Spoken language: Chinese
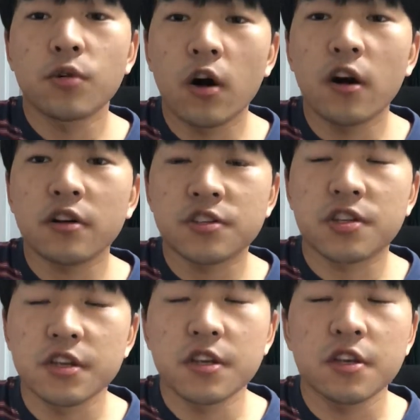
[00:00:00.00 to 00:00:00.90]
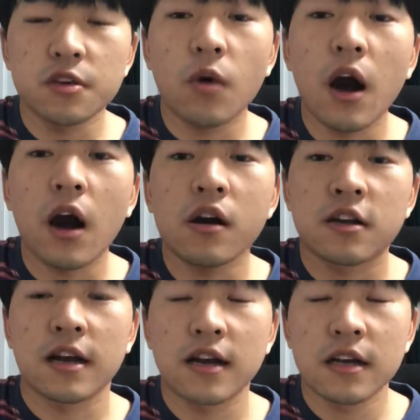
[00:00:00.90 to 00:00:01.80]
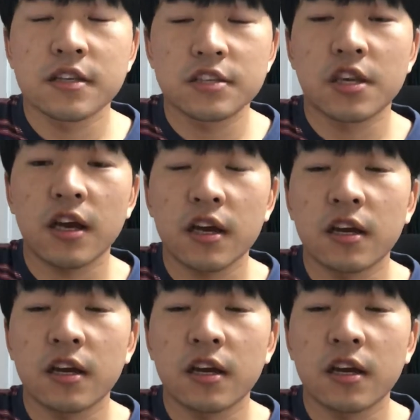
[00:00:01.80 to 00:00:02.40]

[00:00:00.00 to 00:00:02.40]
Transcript: 多次我喊停，